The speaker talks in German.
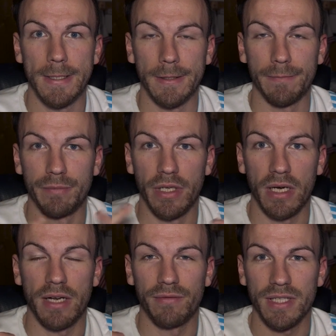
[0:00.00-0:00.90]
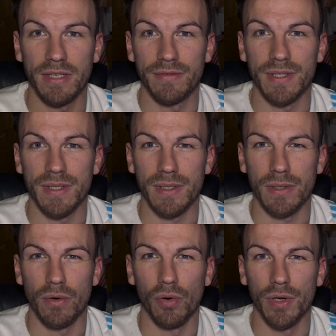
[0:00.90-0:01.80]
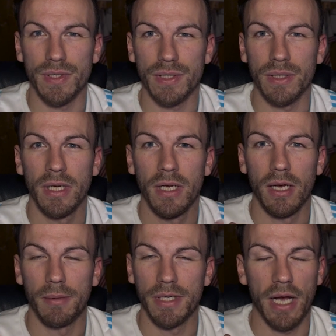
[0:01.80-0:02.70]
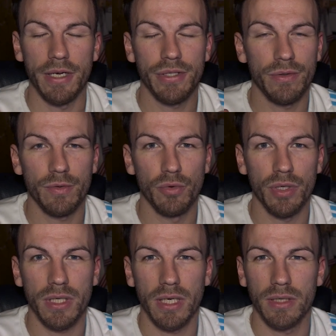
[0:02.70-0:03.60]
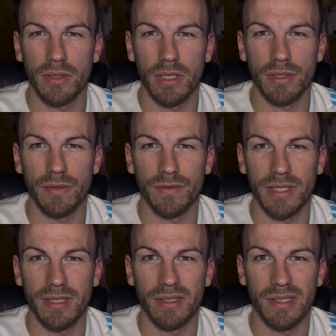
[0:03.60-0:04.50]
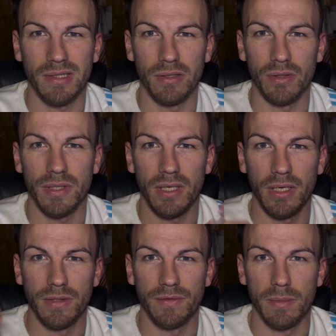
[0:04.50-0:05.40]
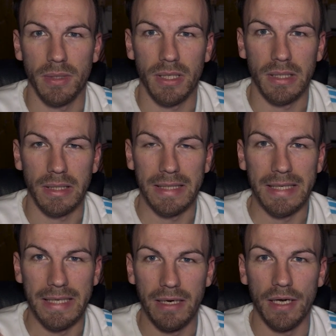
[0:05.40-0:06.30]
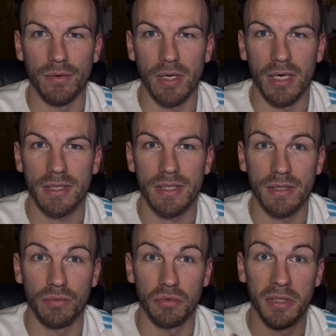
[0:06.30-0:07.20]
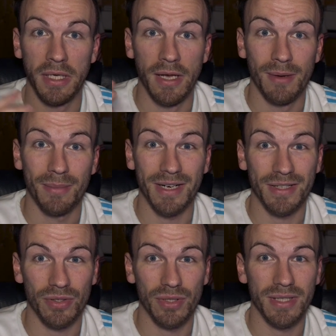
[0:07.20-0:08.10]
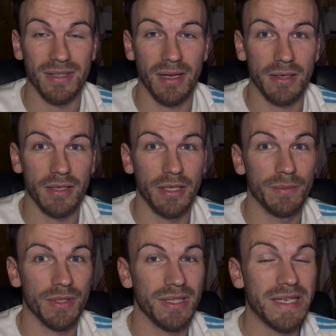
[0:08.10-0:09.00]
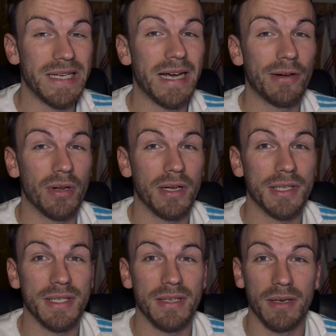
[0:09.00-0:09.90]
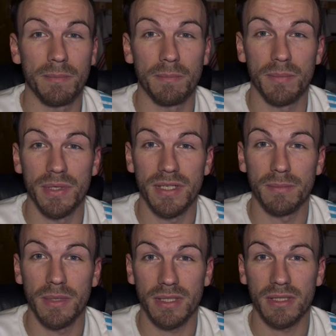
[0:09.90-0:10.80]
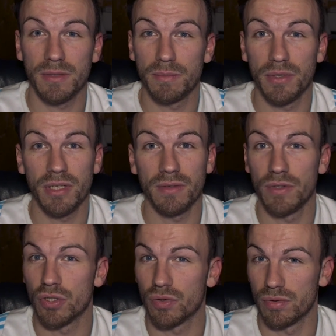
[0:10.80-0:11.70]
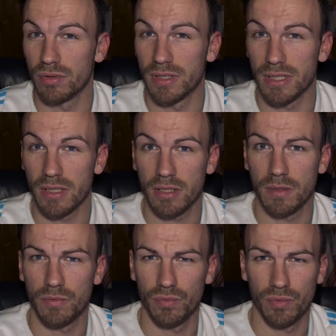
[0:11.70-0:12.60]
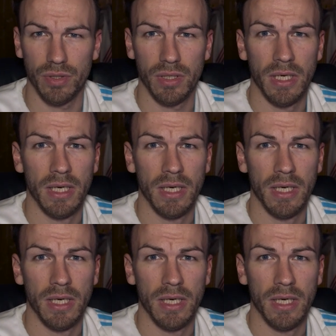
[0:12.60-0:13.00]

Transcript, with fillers: ähm, ja kein wasserfestes Gehäuse. Aber die Einstellungsmöglichkeiten und alles so weiter ist genau das gleiche wie bei der G81. Und Panasonic sagt eben, dass die G81 ein bisschen besseres Bild hat, wie ich schon gesagt habe, durch